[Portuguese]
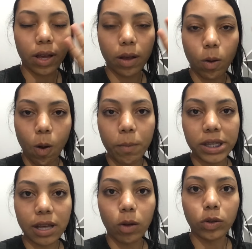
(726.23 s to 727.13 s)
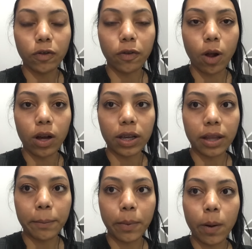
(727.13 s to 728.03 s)
começar outro vlog,
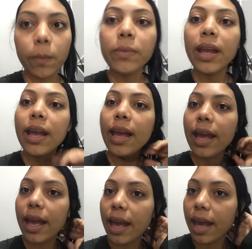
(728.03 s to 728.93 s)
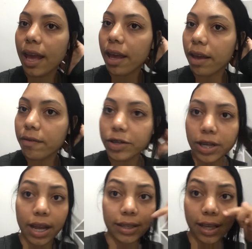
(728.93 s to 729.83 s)
tá bom? É, vou
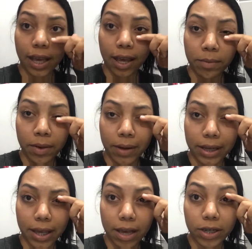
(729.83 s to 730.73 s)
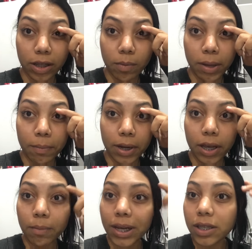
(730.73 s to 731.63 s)
tirar esse rímel aqui, eu já tomei
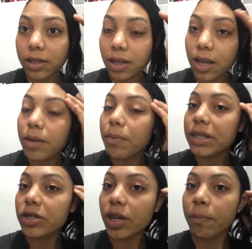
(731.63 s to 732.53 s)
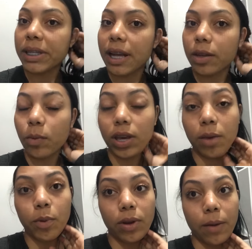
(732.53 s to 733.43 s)
banho, mas tinha passado um
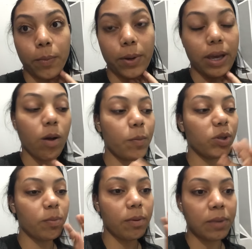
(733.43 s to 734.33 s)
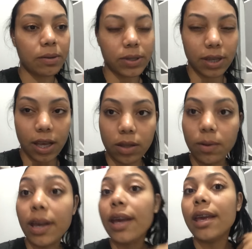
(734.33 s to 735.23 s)
rímel, né? Porque como eu tomei banho cedo
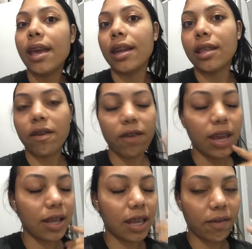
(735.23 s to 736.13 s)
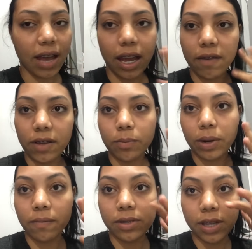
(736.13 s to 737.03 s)
e ainda teve, ia ter que ficar gravando
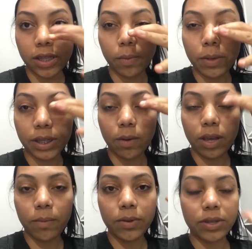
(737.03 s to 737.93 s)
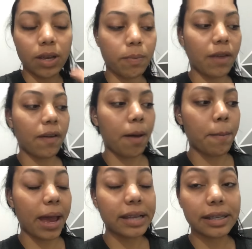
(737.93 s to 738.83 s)
pra vocês, eu passei um rímelzinho pra ficar
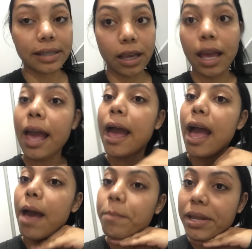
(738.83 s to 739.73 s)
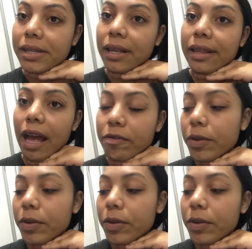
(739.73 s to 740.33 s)
mais, assim, apresentável.